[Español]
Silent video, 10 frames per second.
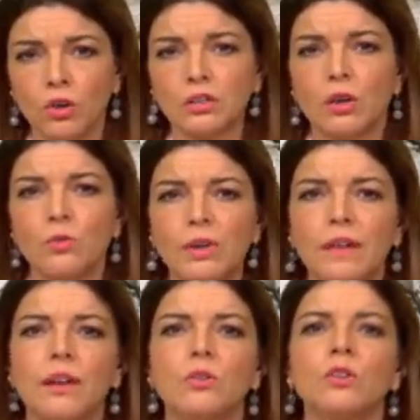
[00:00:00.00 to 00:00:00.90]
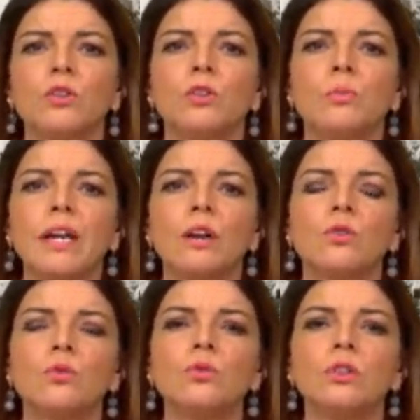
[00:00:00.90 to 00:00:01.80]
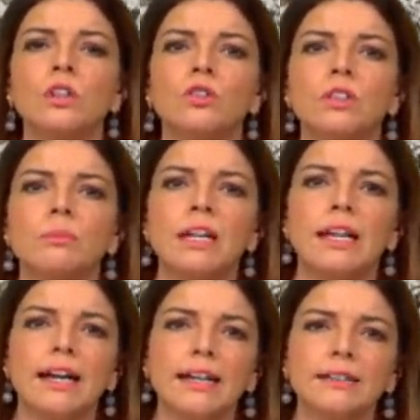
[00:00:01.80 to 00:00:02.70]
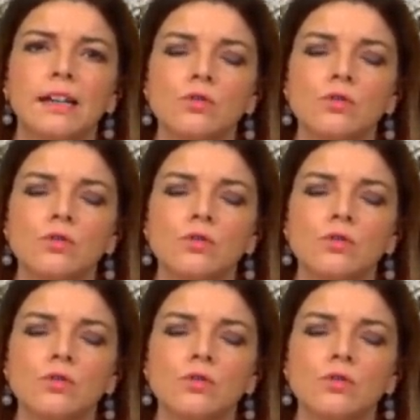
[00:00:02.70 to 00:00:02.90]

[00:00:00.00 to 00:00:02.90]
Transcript: Otra cumbre de la Unión Europea con un único tema en la agenda.